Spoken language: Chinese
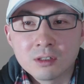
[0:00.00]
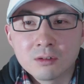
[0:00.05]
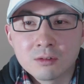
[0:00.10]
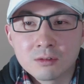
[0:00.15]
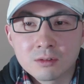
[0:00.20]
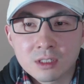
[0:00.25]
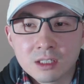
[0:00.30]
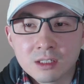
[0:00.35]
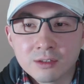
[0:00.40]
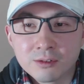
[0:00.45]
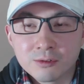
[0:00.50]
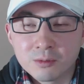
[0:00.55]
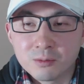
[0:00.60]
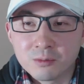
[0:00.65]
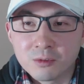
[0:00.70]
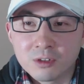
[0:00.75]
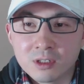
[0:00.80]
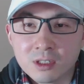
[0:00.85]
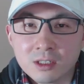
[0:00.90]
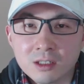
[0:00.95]
人公谢
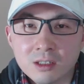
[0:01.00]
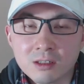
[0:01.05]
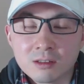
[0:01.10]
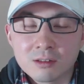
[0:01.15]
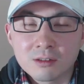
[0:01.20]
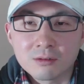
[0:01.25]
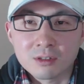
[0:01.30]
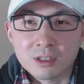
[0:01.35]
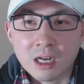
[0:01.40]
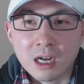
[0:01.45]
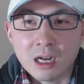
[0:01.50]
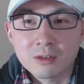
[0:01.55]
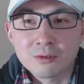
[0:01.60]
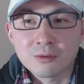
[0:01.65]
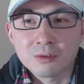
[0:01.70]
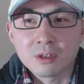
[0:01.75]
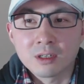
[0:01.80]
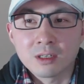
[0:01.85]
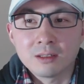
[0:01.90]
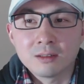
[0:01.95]
伦伯格就察
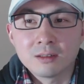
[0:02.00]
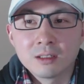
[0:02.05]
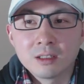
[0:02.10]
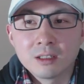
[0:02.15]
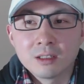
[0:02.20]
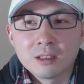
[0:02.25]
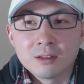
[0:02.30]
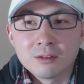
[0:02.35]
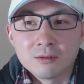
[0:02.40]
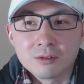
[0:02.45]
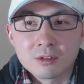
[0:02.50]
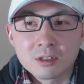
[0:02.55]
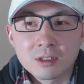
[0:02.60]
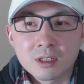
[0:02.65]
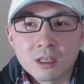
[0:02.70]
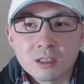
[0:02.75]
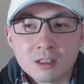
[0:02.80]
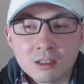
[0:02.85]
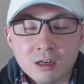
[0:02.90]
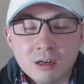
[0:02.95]
觉了，于
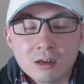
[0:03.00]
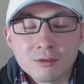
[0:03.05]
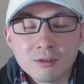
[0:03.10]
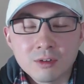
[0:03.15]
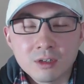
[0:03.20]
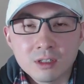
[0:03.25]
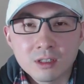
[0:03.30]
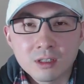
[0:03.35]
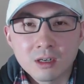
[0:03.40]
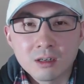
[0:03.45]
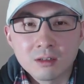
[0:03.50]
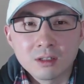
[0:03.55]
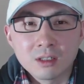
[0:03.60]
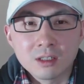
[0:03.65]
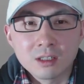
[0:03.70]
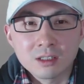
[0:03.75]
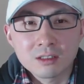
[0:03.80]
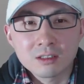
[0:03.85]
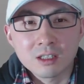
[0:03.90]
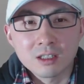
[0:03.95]
是，在十二月一号
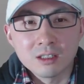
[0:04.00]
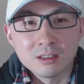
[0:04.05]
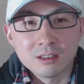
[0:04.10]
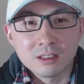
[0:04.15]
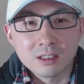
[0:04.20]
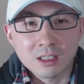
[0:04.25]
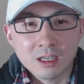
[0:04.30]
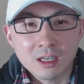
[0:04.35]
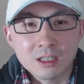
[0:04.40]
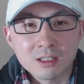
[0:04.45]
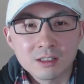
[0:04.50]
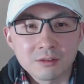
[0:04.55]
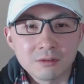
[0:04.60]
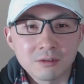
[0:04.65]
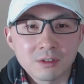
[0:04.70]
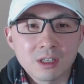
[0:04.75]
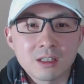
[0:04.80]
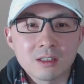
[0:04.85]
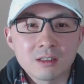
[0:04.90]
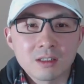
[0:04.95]
的凌晨离开
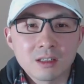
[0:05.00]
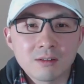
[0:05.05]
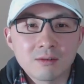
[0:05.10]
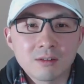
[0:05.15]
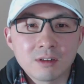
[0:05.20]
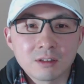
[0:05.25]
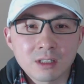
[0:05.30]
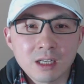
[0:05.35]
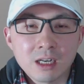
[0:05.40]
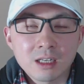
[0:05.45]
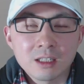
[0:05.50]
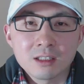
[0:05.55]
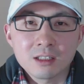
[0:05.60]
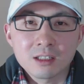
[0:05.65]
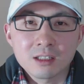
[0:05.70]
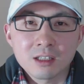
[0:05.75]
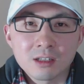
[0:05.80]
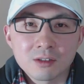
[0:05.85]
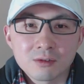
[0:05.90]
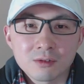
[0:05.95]
酒店，前往大连
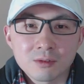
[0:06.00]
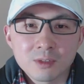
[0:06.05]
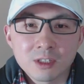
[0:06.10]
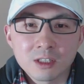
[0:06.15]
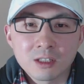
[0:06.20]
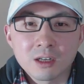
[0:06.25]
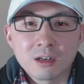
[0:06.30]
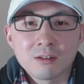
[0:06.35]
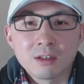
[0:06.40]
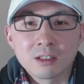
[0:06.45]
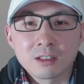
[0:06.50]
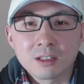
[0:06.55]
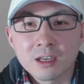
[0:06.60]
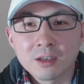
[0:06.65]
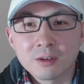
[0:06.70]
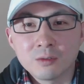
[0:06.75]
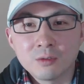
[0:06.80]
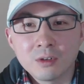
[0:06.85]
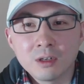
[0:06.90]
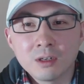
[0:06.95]
机场准备逃往
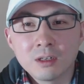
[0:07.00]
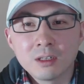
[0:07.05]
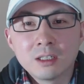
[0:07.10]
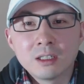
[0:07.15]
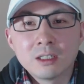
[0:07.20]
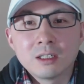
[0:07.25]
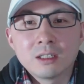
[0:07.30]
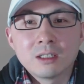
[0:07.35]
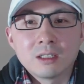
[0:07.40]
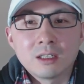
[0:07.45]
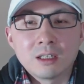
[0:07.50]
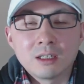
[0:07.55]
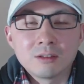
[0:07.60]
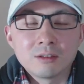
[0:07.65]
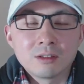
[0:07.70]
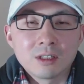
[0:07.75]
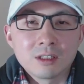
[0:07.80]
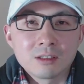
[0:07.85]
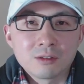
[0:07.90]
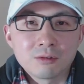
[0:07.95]
泰国。然
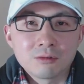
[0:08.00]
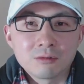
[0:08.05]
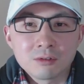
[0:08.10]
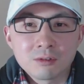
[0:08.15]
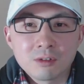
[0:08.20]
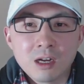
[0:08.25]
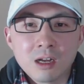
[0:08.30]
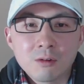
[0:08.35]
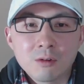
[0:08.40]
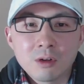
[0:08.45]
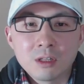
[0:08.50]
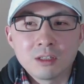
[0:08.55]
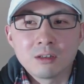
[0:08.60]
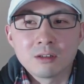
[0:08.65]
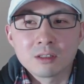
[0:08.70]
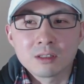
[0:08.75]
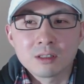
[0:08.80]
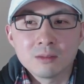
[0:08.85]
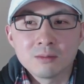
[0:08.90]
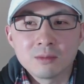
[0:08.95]
后呢，途中还换
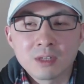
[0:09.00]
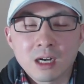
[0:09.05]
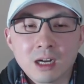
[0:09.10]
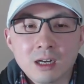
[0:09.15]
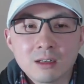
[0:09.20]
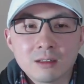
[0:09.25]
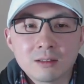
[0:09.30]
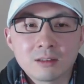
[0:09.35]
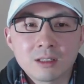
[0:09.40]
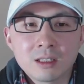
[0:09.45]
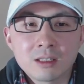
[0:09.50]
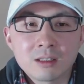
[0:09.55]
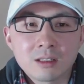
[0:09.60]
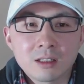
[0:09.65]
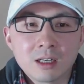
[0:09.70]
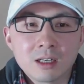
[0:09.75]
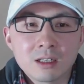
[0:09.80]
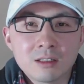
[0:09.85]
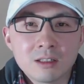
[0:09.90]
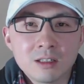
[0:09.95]
掉了 SIM 卡，但
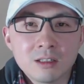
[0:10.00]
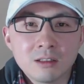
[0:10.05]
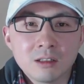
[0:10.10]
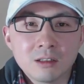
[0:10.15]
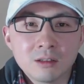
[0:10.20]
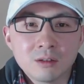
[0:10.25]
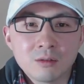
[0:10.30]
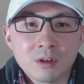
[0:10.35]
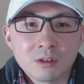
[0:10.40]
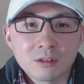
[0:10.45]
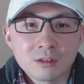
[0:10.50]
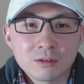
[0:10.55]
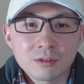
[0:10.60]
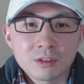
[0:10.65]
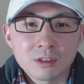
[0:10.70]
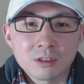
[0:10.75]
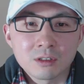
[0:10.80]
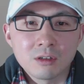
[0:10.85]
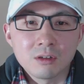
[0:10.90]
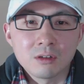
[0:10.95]
是他经停广州
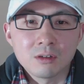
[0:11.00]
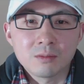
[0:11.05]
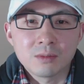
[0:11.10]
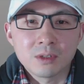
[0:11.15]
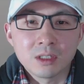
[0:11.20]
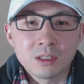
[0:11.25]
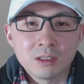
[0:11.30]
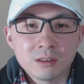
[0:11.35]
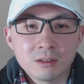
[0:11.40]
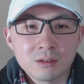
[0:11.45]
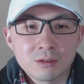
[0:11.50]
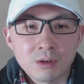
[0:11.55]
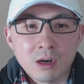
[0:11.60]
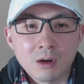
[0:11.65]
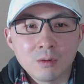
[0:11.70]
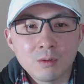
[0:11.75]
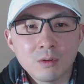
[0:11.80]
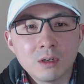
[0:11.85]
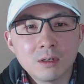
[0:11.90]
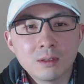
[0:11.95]
的时候被
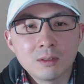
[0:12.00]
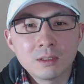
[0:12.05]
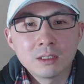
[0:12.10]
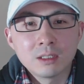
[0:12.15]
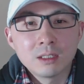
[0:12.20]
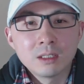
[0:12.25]
抓获。